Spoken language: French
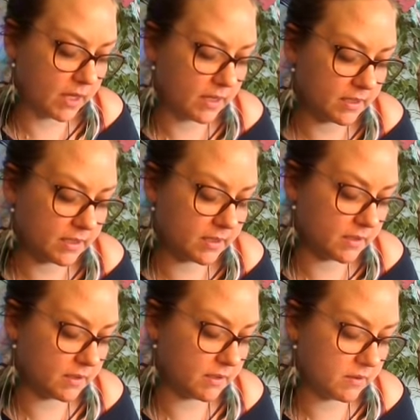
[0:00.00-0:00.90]
Allez,
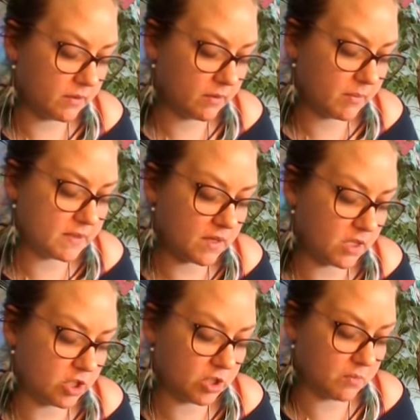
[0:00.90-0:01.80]

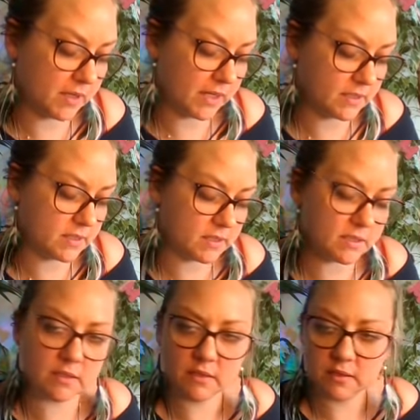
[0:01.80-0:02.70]
message, please.
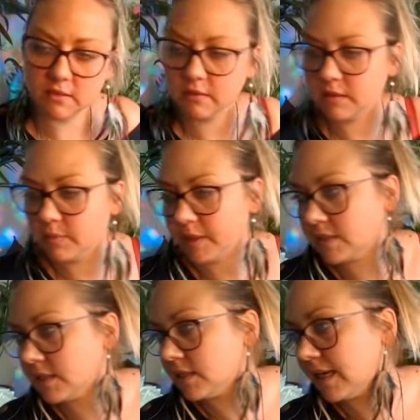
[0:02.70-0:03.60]
On est
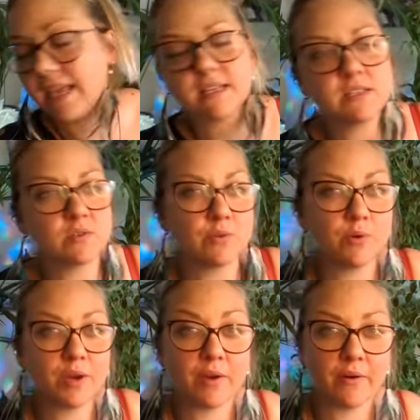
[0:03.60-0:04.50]
parti. Let's
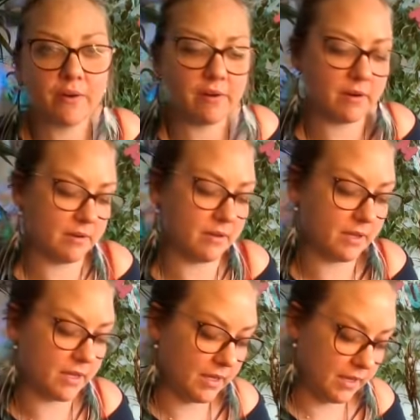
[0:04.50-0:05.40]
go,
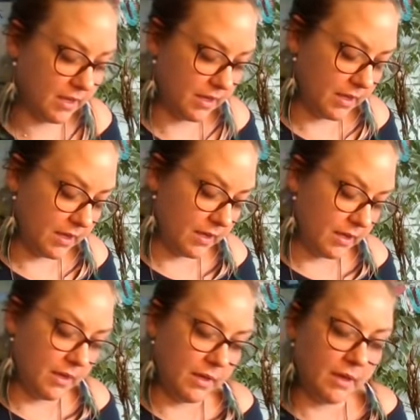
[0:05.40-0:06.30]
girl.
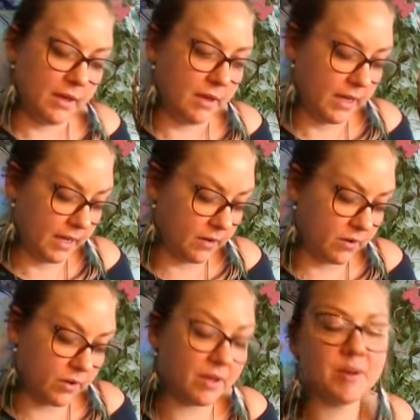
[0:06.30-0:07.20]

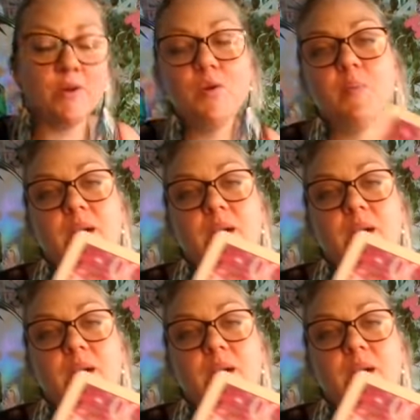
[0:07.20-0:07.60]
Alors, le